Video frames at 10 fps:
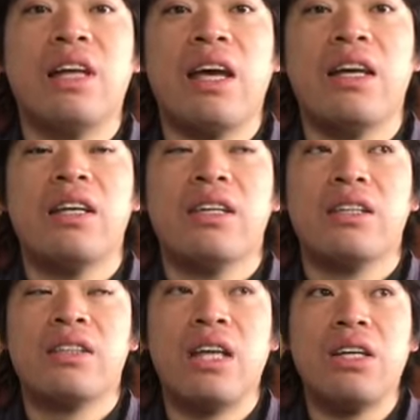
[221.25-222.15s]
ね、
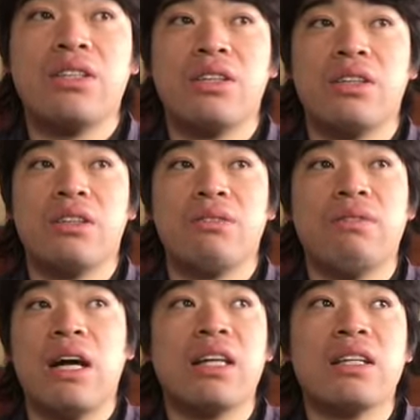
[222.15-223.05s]
先週、
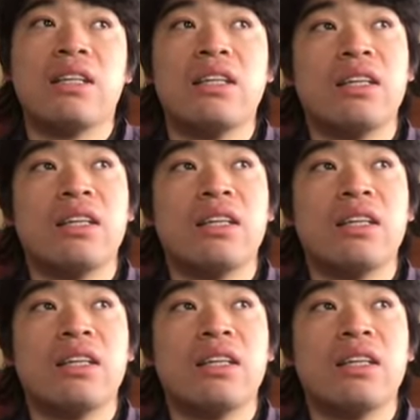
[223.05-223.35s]
まあ、